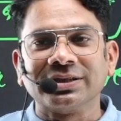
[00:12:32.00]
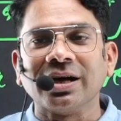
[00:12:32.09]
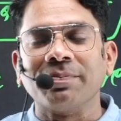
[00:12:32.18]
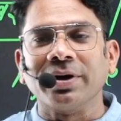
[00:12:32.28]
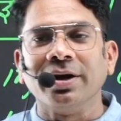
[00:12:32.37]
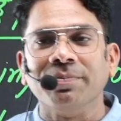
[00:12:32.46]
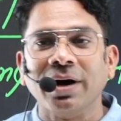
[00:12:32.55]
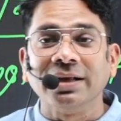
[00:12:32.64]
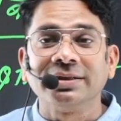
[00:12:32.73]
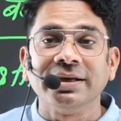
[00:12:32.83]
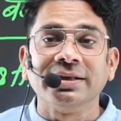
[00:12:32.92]
अपन ने
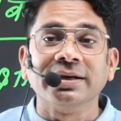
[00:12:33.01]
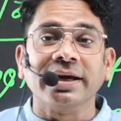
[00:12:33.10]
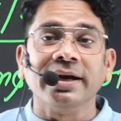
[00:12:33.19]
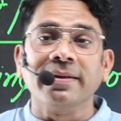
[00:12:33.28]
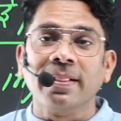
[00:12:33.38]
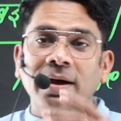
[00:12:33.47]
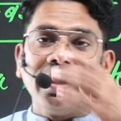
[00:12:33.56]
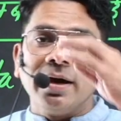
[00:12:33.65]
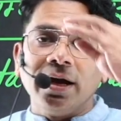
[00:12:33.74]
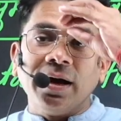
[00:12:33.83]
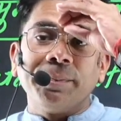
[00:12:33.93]
बात की थी कि
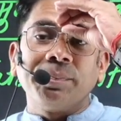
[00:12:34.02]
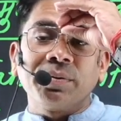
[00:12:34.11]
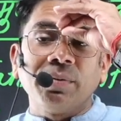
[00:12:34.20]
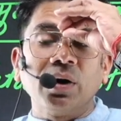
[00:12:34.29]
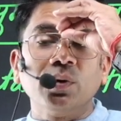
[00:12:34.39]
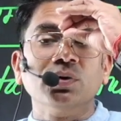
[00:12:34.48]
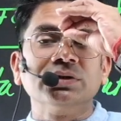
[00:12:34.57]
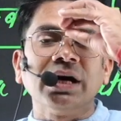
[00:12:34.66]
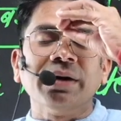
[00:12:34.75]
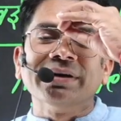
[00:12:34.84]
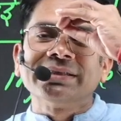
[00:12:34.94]
परमाणु
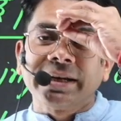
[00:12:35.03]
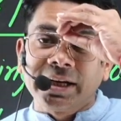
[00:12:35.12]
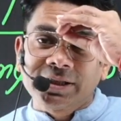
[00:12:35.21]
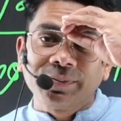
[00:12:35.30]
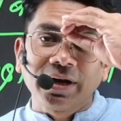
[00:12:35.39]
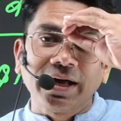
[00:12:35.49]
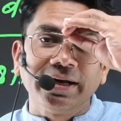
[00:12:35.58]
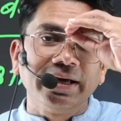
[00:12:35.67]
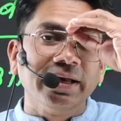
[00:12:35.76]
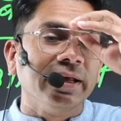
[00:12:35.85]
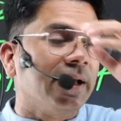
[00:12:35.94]
ऊर्जा में श्रेष्ठ बनाने
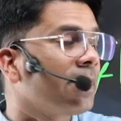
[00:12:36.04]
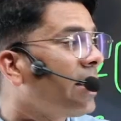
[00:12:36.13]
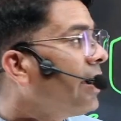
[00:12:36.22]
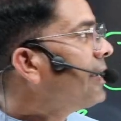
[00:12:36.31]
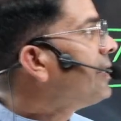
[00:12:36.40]
के लिए या